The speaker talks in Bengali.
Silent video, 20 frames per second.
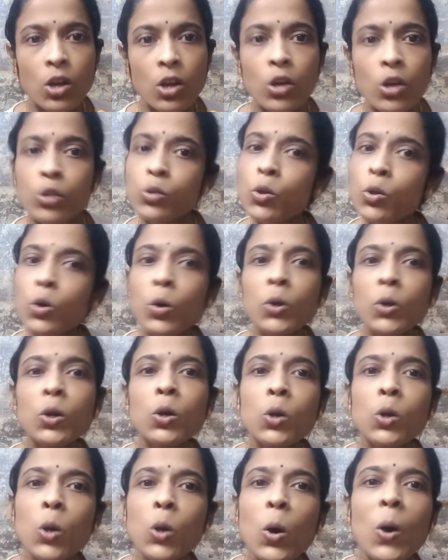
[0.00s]
তুই কোনো
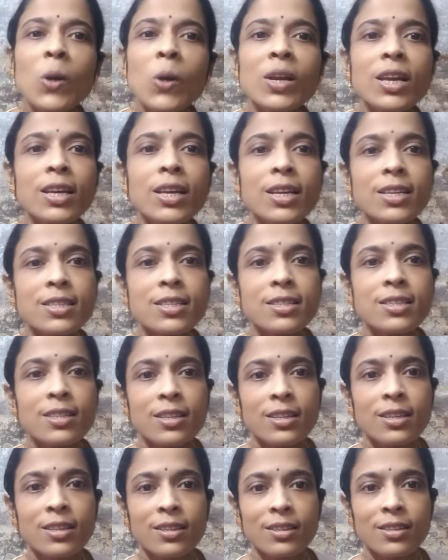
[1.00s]
লোনই নিস নি
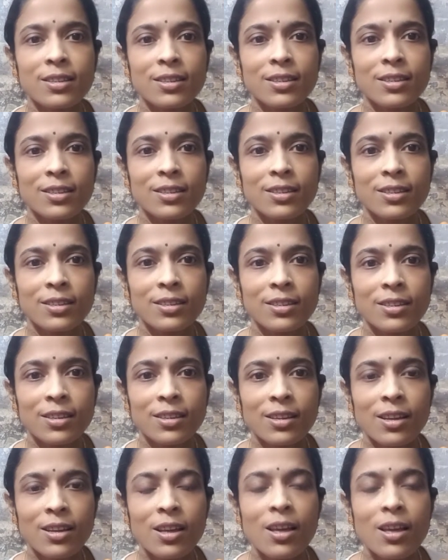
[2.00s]

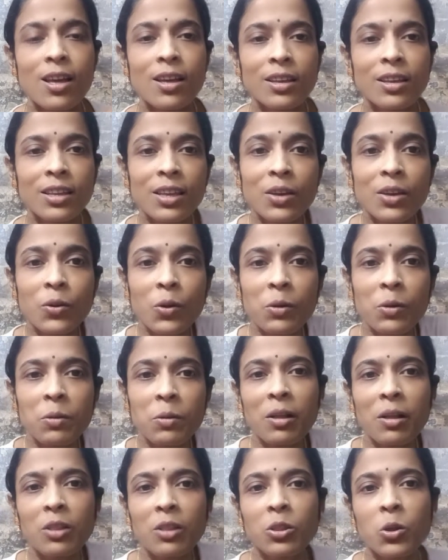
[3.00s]
কী করবি
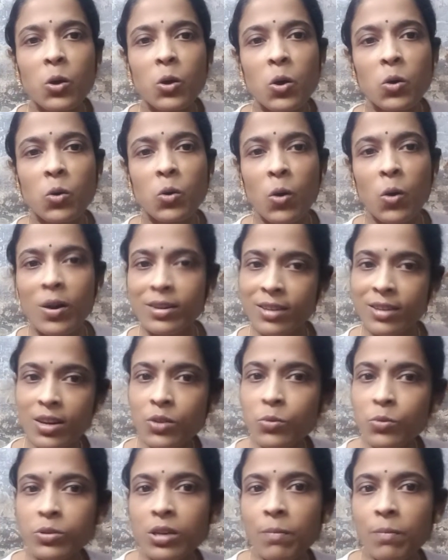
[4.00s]
বলতো কন্টেন্ট
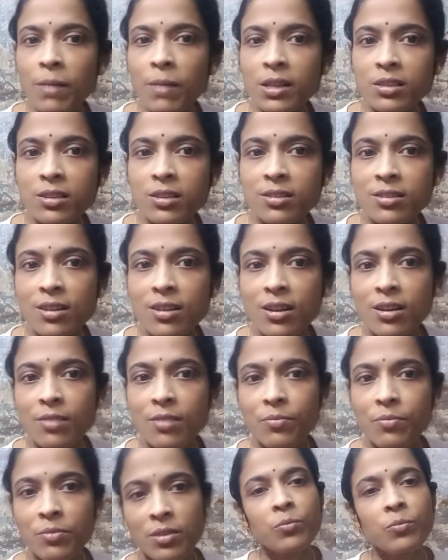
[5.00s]
খুঁজে পাচ্ছিস না
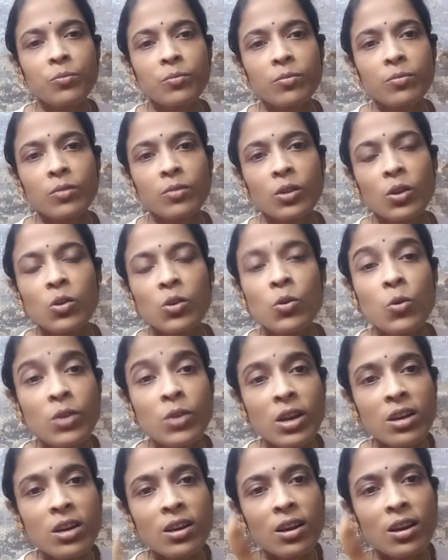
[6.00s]

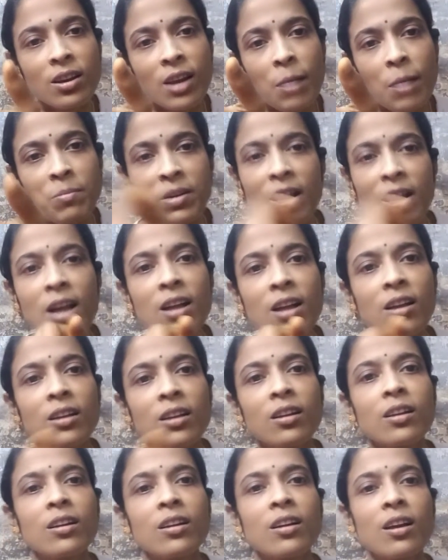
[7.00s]
লোনের নামটা
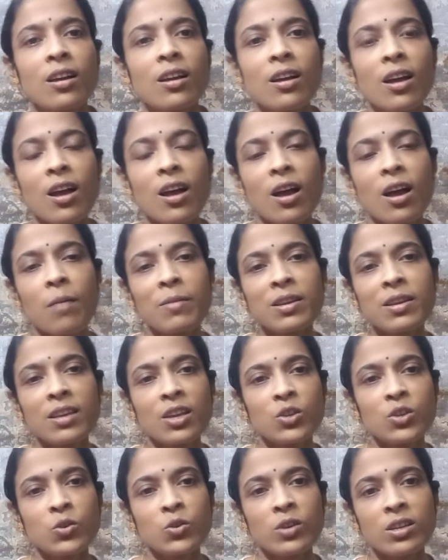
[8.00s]
আবার নিয়ে
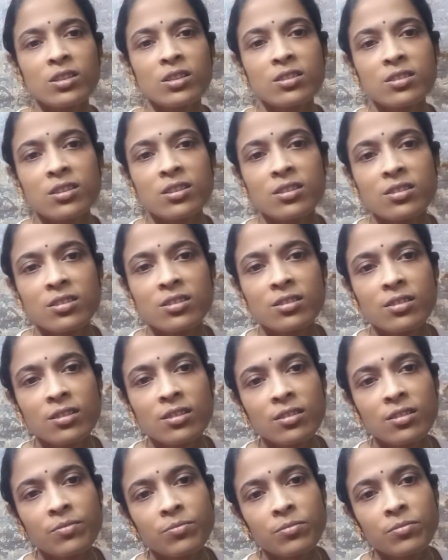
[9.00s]
চলে এসছিস
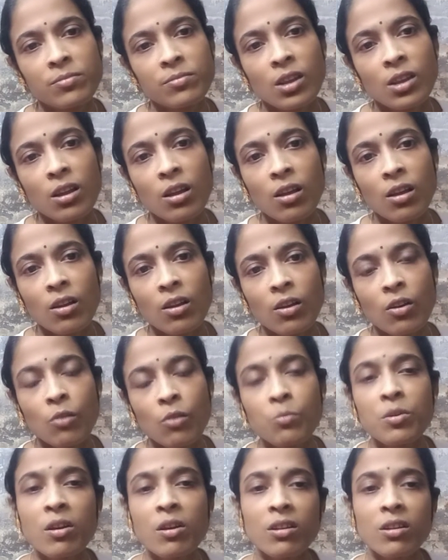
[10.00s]

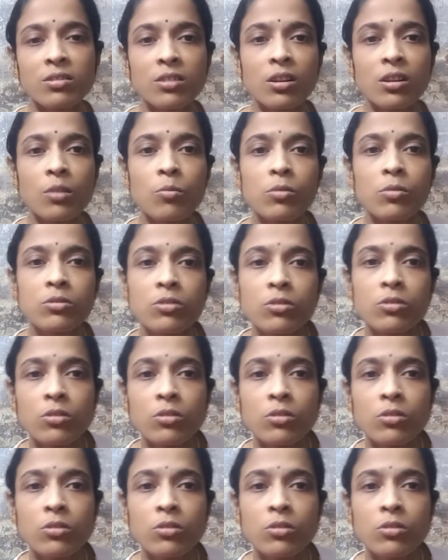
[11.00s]
ভিউয়ার্সদেরকে বলছিস